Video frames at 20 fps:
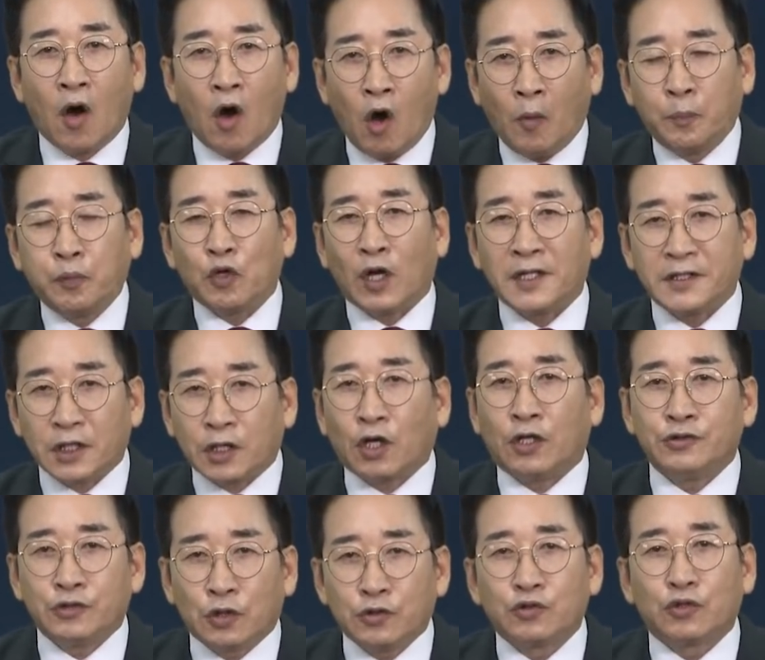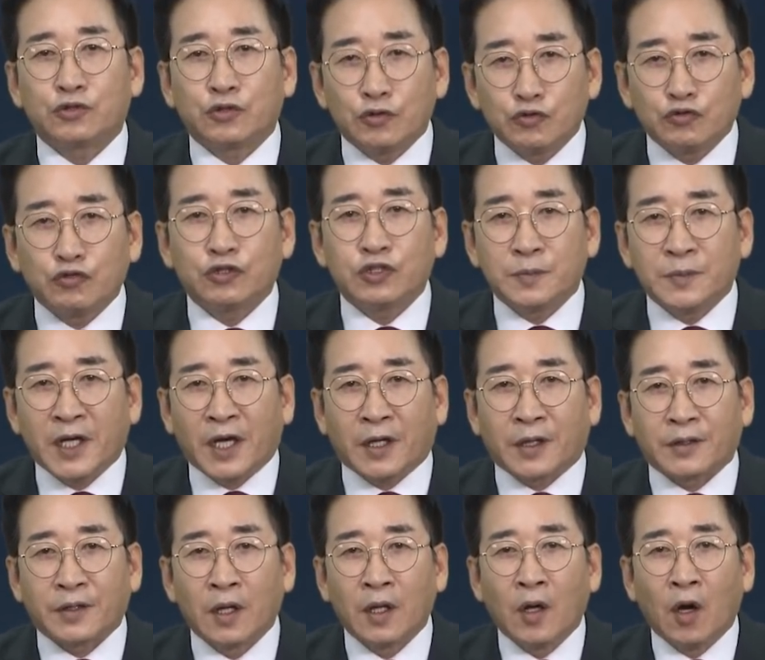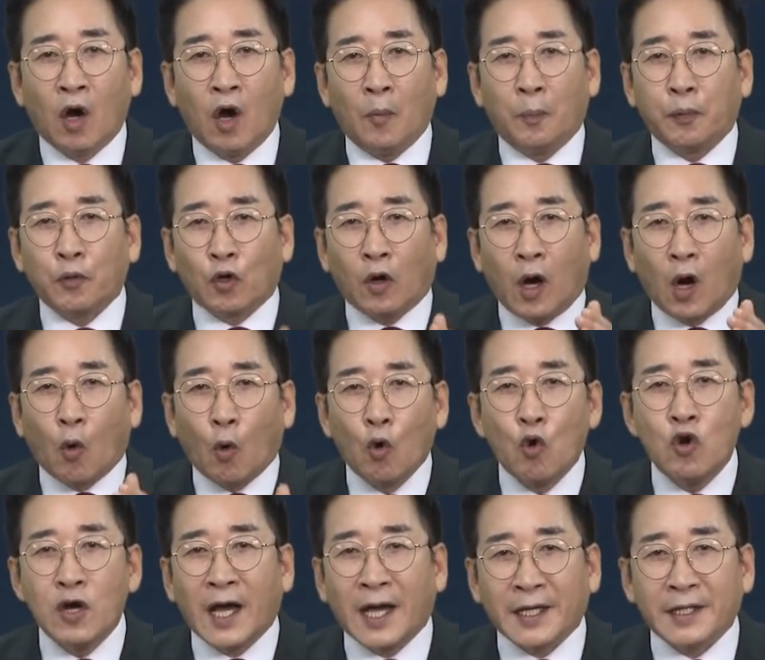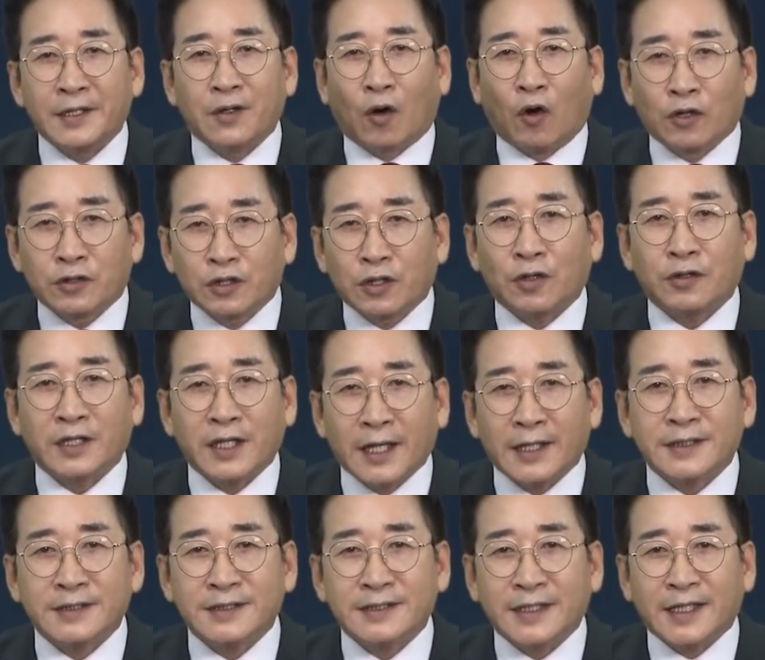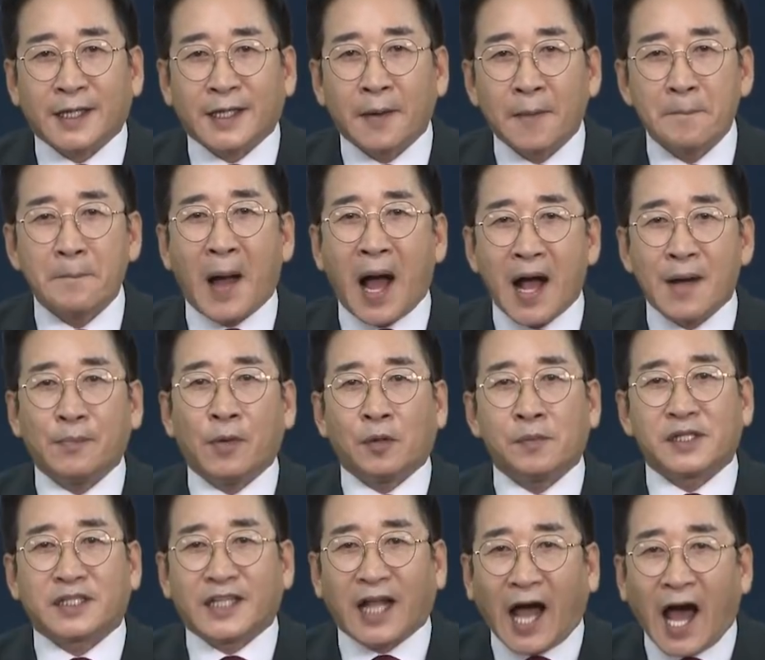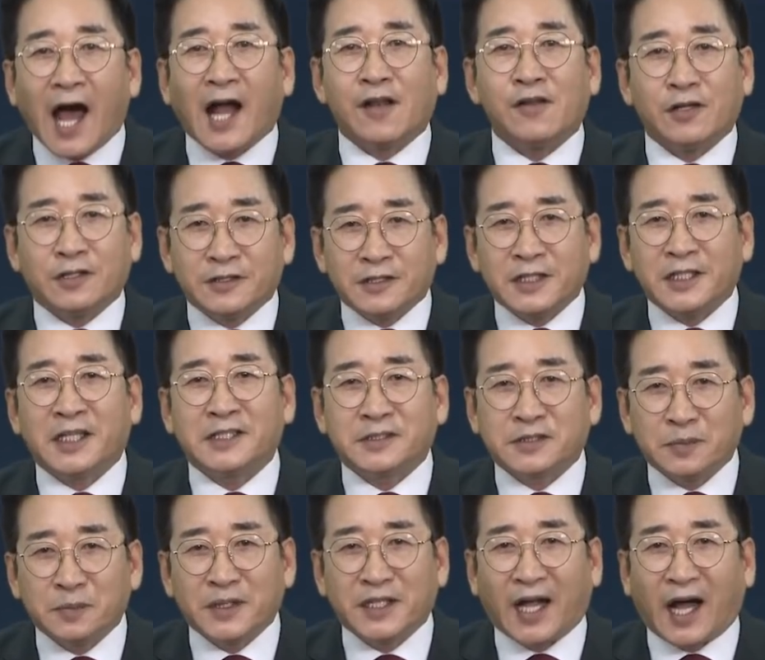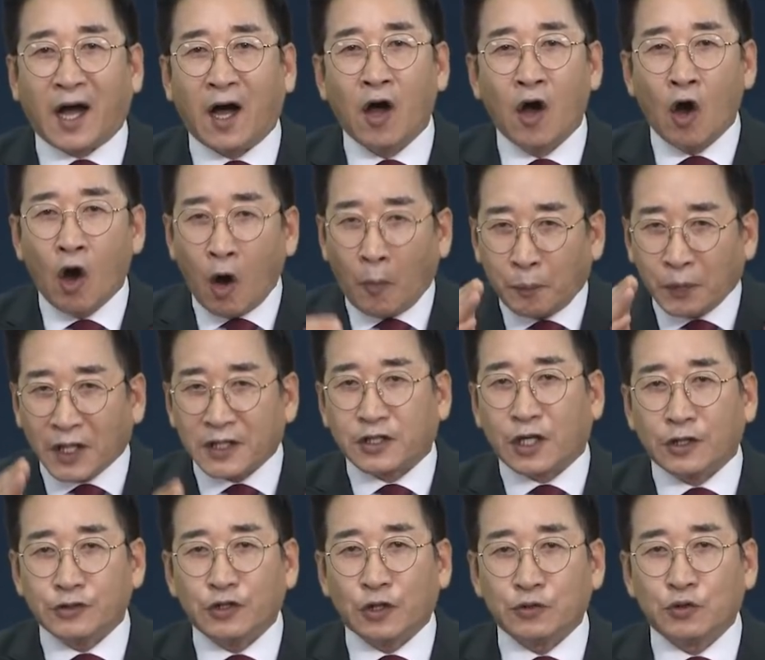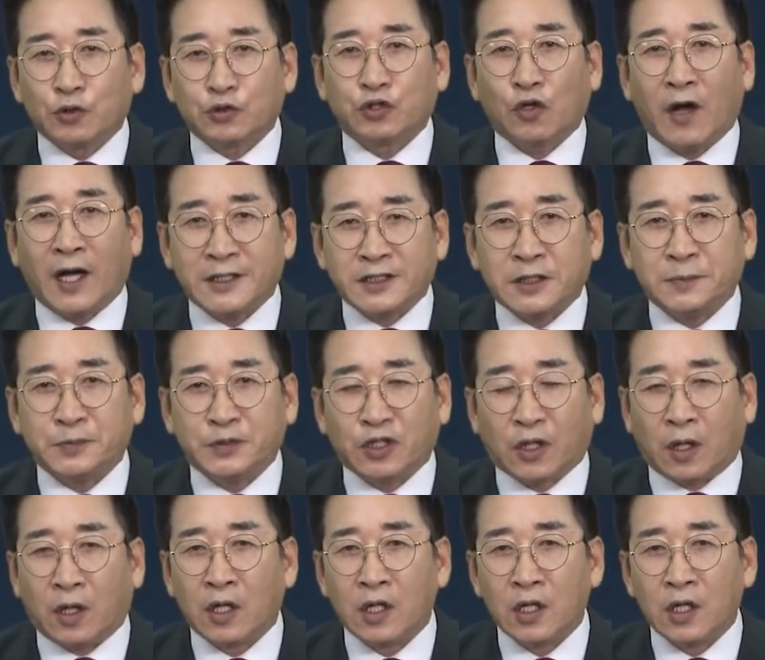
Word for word: 허프로한테 견적 요청 주시면 허프로가 온라인 어떻게 하는지 방법을 다 알려드리겠습니다. 허프로한테 견적 요청하십시오.